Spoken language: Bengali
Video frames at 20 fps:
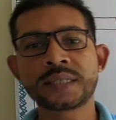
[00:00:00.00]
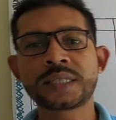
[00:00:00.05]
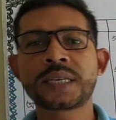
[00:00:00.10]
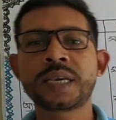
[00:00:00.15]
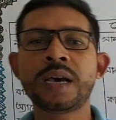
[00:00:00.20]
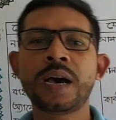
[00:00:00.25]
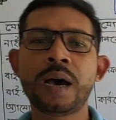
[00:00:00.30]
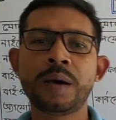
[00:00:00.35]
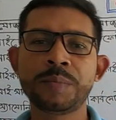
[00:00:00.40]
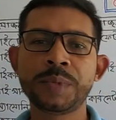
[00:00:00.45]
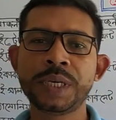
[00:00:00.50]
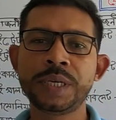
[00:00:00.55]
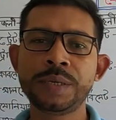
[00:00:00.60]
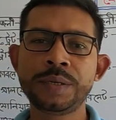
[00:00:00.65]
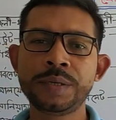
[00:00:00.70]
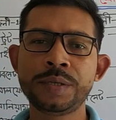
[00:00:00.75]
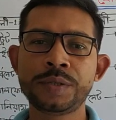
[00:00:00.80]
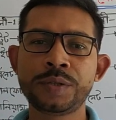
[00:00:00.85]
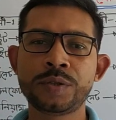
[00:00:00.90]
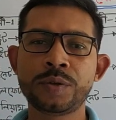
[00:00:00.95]
আজকে আমি
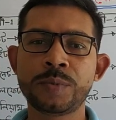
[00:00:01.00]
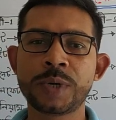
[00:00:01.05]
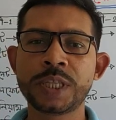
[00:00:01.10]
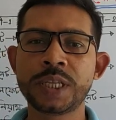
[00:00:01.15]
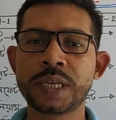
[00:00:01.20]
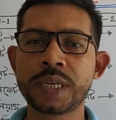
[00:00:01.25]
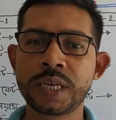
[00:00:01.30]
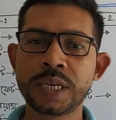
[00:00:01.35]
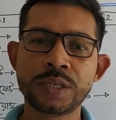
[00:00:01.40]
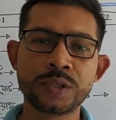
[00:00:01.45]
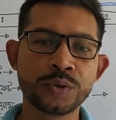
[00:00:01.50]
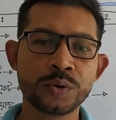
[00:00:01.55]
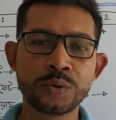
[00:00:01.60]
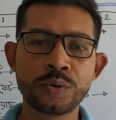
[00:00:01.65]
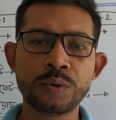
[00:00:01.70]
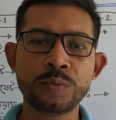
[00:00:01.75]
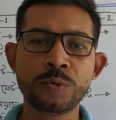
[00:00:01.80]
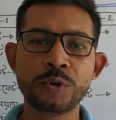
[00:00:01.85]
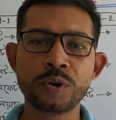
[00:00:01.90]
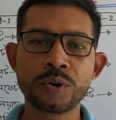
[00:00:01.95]
তোমাদেরকে
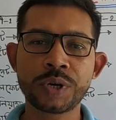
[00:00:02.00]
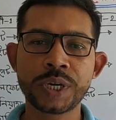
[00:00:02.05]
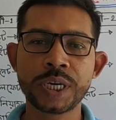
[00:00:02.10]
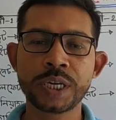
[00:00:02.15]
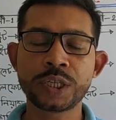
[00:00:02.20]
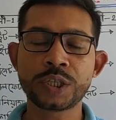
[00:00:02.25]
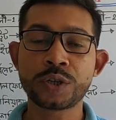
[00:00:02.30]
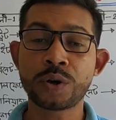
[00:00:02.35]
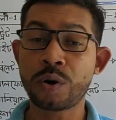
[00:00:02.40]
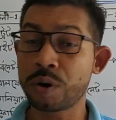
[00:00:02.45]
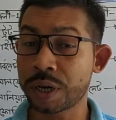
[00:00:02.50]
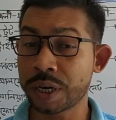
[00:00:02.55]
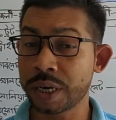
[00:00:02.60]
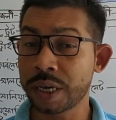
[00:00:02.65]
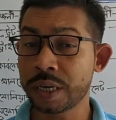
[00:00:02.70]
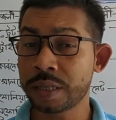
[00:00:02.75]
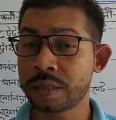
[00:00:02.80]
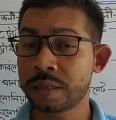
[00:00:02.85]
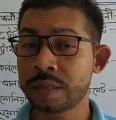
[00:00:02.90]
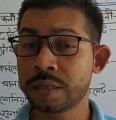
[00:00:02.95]
যোগমূলকের
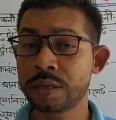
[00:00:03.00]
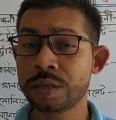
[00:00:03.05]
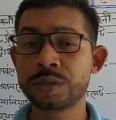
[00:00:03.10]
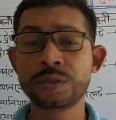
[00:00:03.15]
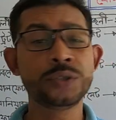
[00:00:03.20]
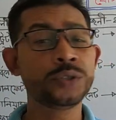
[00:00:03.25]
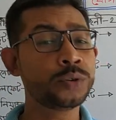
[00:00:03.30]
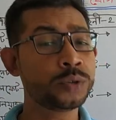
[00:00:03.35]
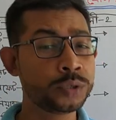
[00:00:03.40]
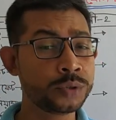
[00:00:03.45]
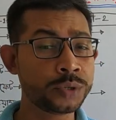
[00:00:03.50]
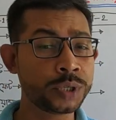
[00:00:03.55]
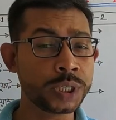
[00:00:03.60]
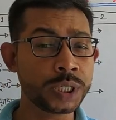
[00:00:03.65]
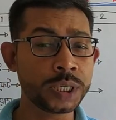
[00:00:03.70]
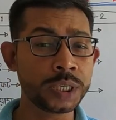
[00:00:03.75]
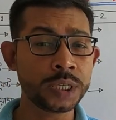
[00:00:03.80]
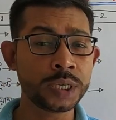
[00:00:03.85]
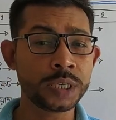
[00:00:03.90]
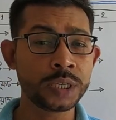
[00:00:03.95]
সংকেত
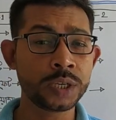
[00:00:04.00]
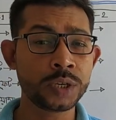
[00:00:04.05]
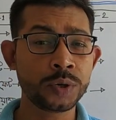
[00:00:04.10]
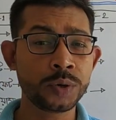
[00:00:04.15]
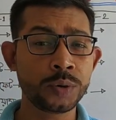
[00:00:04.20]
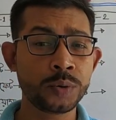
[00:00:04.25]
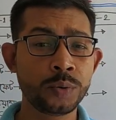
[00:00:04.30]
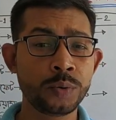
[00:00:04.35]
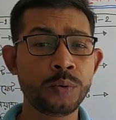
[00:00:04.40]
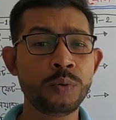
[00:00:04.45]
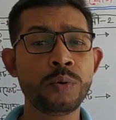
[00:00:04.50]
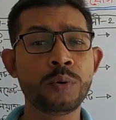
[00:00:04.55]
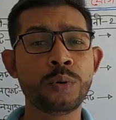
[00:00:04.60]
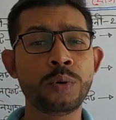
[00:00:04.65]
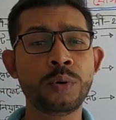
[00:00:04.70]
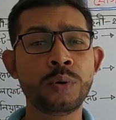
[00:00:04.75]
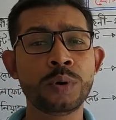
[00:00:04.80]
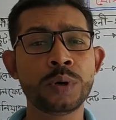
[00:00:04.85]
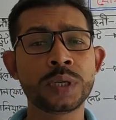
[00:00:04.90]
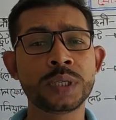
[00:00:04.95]
যোজনী ও
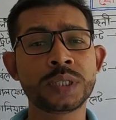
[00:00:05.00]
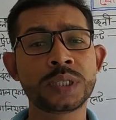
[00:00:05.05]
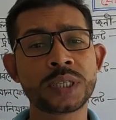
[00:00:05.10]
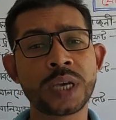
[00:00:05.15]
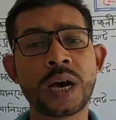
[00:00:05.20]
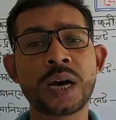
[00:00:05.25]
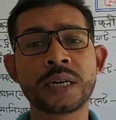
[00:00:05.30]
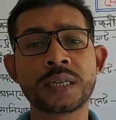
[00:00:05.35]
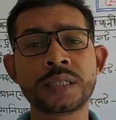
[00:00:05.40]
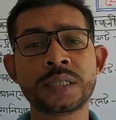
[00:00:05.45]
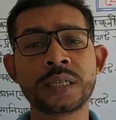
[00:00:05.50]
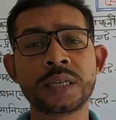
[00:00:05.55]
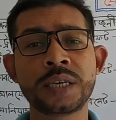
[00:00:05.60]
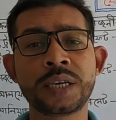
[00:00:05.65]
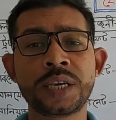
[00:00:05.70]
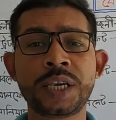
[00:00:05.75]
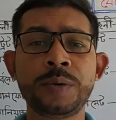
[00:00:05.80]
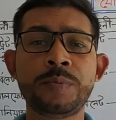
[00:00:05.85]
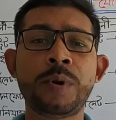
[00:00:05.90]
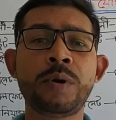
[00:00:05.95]
চার্জ
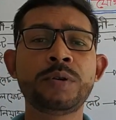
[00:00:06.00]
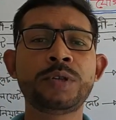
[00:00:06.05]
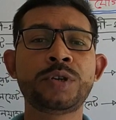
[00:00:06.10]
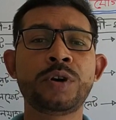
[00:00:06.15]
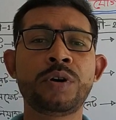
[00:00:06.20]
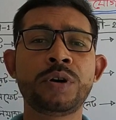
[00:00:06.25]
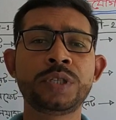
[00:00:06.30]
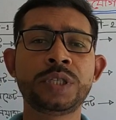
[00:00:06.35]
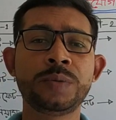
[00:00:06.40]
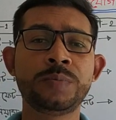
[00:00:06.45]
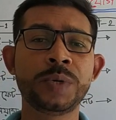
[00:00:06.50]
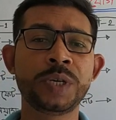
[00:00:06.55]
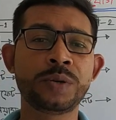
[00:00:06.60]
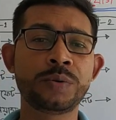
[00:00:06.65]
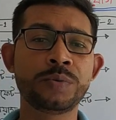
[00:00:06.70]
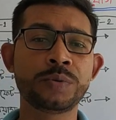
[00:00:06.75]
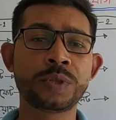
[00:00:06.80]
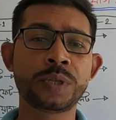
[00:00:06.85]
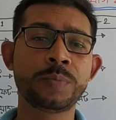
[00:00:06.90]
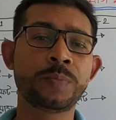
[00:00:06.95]
কীভাবে সহজে বের
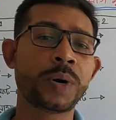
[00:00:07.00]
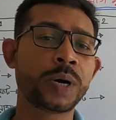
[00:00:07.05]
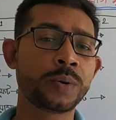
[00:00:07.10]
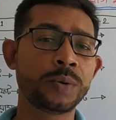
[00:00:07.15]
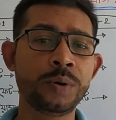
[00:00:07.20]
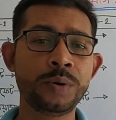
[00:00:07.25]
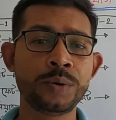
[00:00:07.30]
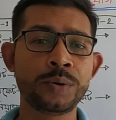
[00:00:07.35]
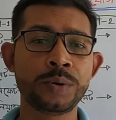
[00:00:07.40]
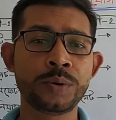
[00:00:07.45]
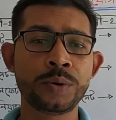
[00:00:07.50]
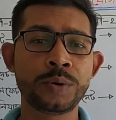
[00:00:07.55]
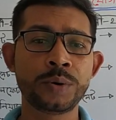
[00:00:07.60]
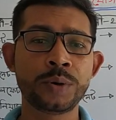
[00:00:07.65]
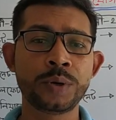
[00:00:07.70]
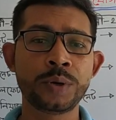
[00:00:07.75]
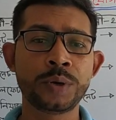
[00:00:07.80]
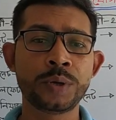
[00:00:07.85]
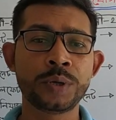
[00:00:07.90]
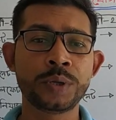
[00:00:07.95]
করতে পারো
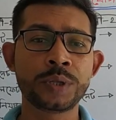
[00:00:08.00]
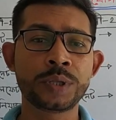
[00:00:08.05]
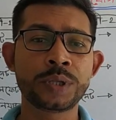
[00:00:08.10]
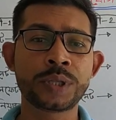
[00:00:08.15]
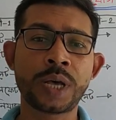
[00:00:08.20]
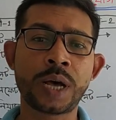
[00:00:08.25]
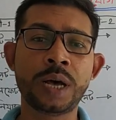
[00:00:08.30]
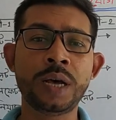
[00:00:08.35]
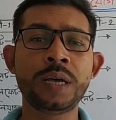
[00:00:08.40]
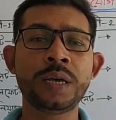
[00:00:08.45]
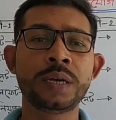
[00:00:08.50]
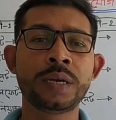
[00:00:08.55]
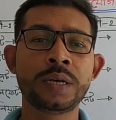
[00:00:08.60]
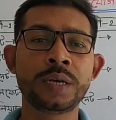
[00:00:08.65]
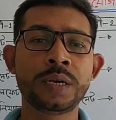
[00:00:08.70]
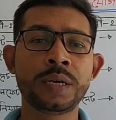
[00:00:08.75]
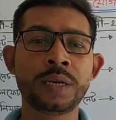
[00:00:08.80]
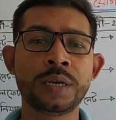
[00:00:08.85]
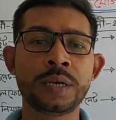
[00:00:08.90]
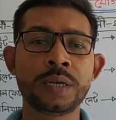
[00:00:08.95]
তা
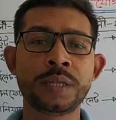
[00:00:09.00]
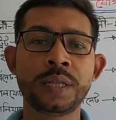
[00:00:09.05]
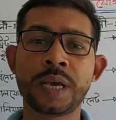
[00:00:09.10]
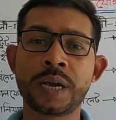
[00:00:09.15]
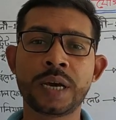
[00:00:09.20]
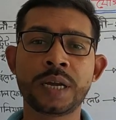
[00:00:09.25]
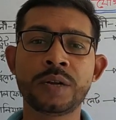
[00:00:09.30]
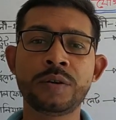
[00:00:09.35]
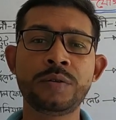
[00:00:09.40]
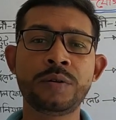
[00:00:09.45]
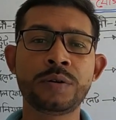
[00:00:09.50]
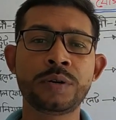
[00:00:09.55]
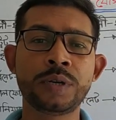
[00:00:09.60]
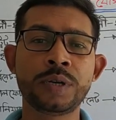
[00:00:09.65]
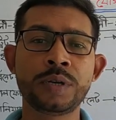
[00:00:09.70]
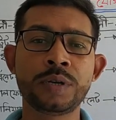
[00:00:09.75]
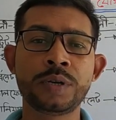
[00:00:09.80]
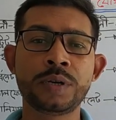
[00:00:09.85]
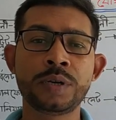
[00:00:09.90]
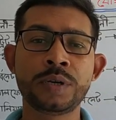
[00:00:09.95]
দেখানোর
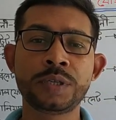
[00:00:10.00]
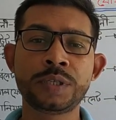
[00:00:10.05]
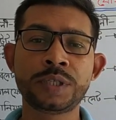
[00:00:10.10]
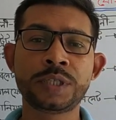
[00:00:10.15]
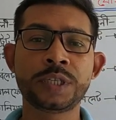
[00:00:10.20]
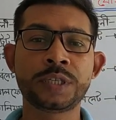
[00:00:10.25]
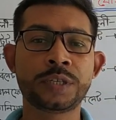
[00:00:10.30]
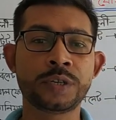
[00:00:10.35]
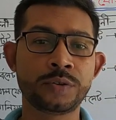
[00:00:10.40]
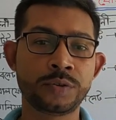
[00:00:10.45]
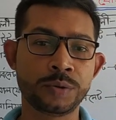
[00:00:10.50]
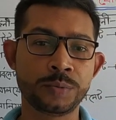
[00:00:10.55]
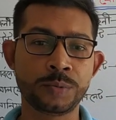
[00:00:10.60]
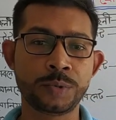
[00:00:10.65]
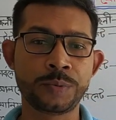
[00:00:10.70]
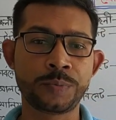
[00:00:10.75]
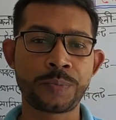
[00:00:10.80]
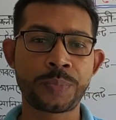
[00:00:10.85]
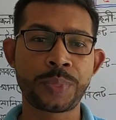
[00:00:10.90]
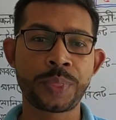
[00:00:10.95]
চেষ্টা করব
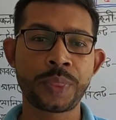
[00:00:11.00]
